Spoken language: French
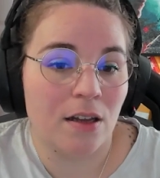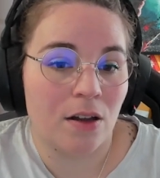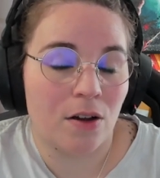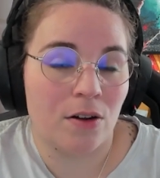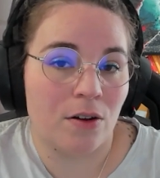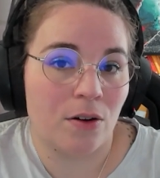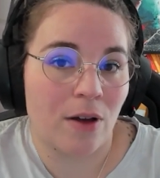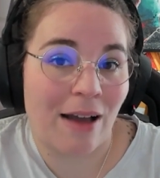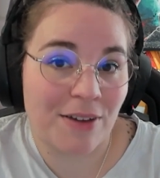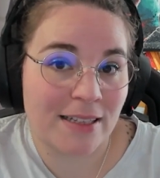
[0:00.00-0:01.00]
euh,
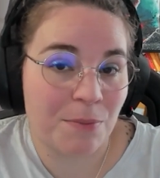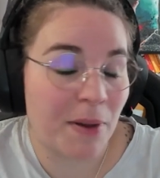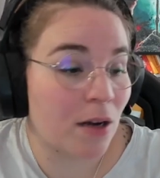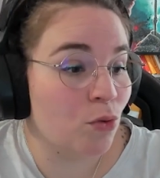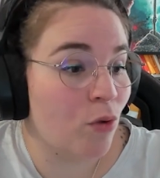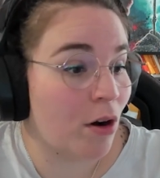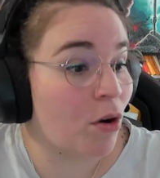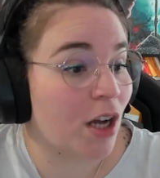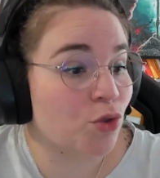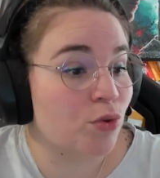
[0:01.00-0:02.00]
avec des perles ou alors
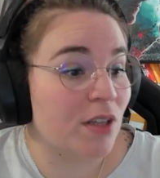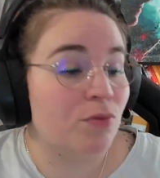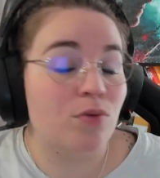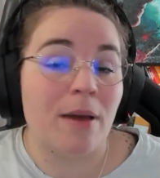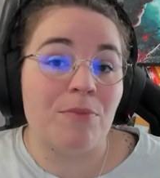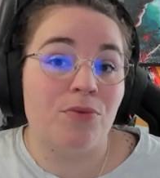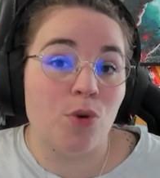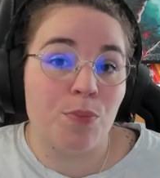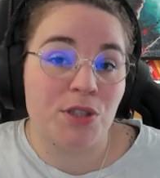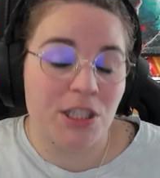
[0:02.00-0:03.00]
rajouter vous-même vos
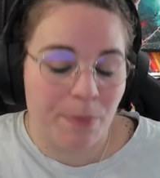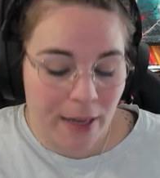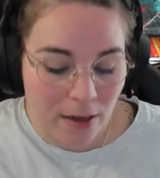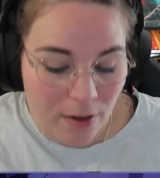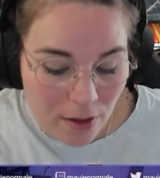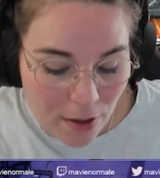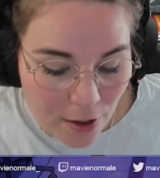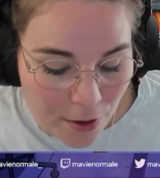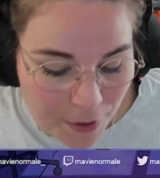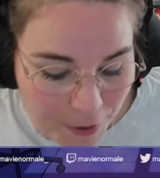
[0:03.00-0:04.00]
petites perles
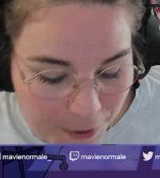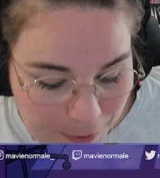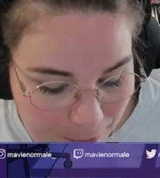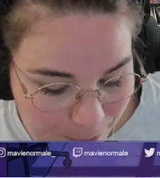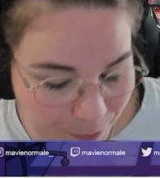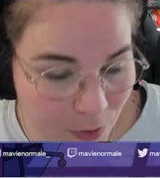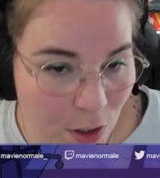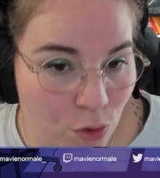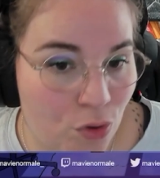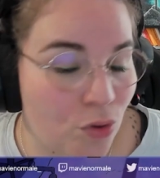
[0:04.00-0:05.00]

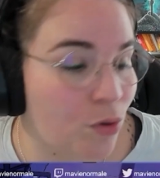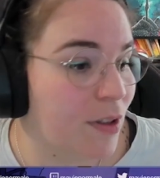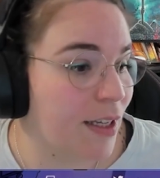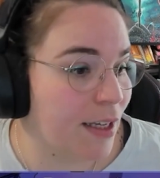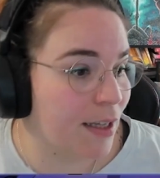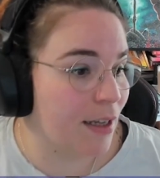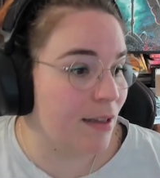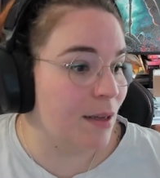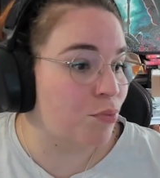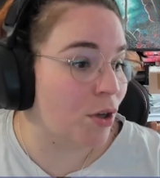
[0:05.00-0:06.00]
sur des,
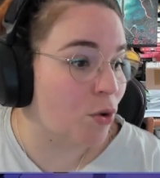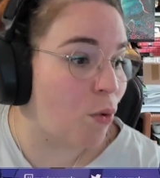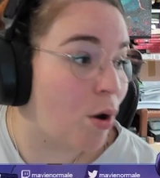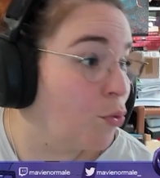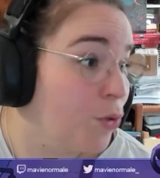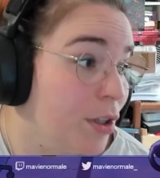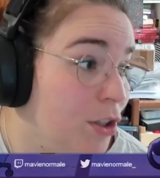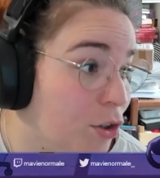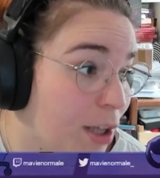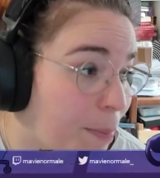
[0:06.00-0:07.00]
points de croix où il
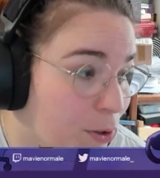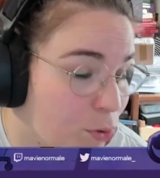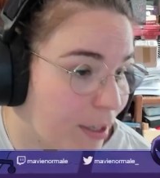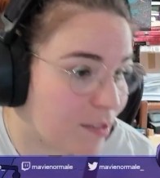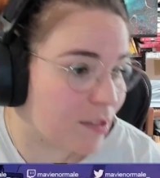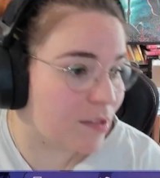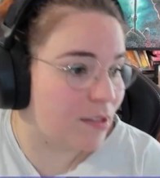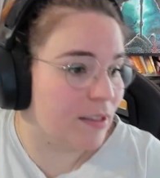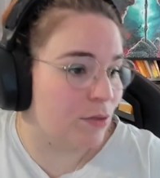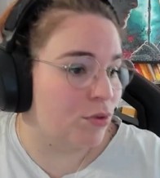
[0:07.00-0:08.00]
n'y en a pas de base.
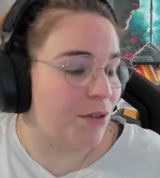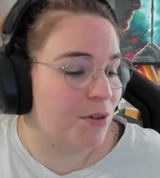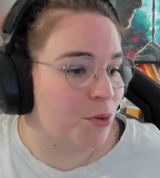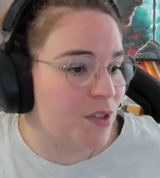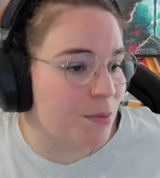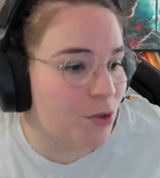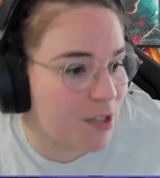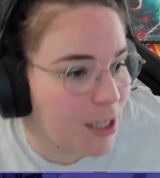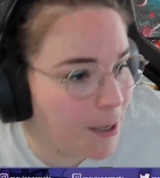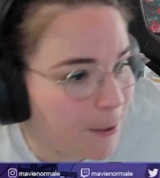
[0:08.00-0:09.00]
C'est tout à fait possible
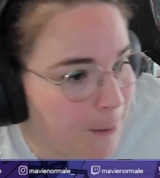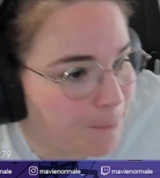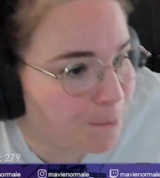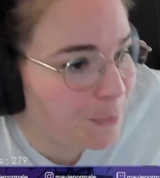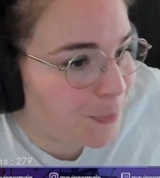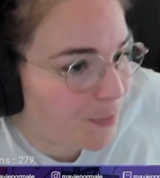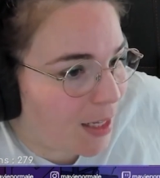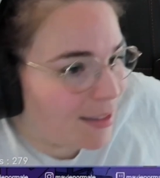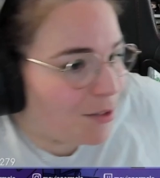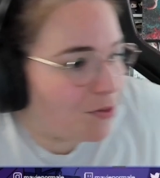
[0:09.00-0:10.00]
aussi.
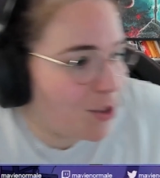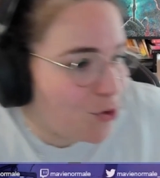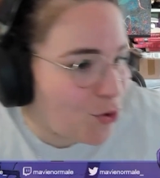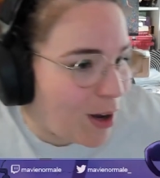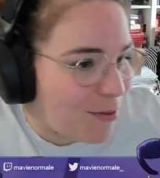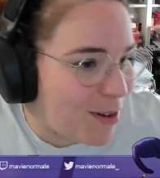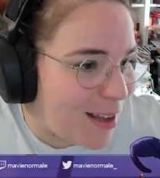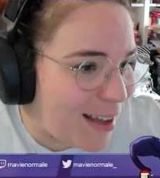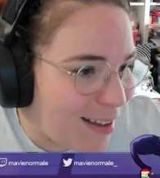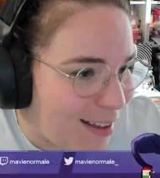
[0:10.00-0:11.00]
Défi du jour à...
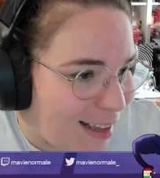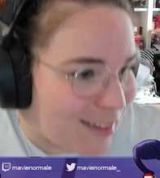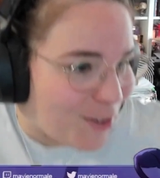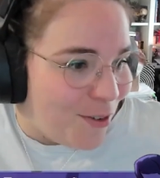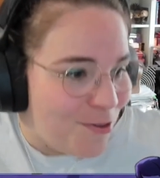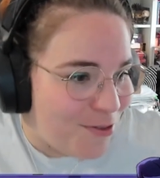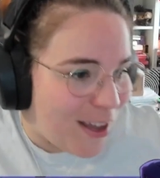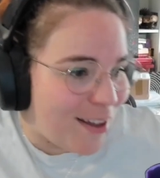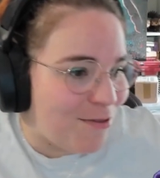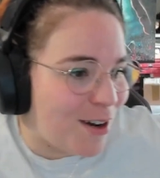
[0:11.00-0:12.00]
Attends,
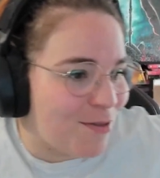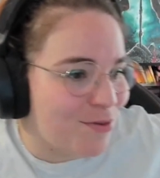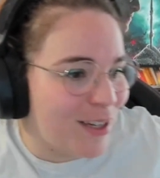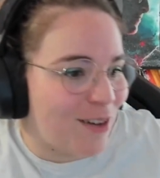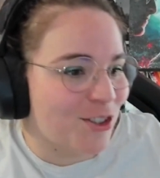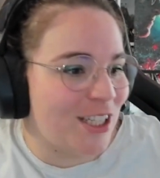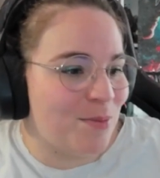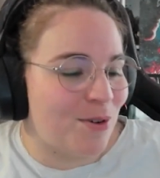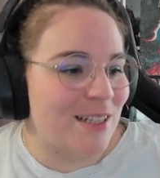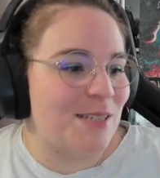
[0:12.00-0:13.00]
faire avoir un fou rire angélique
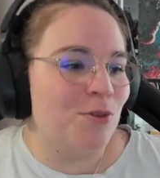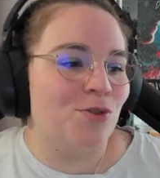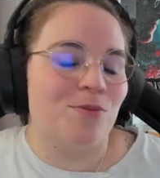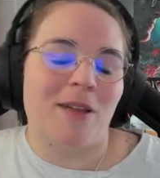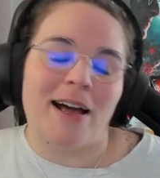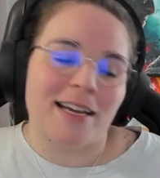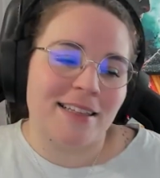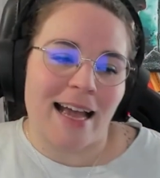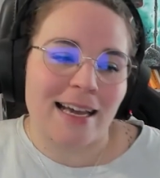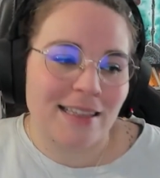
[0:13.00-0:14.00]
pour la team YouTube. Non,
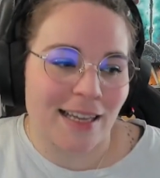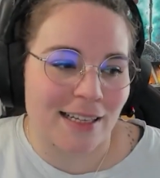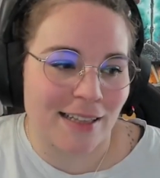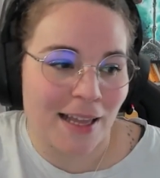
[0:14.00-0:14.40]
arrêtez, arrêtez, arrêtez.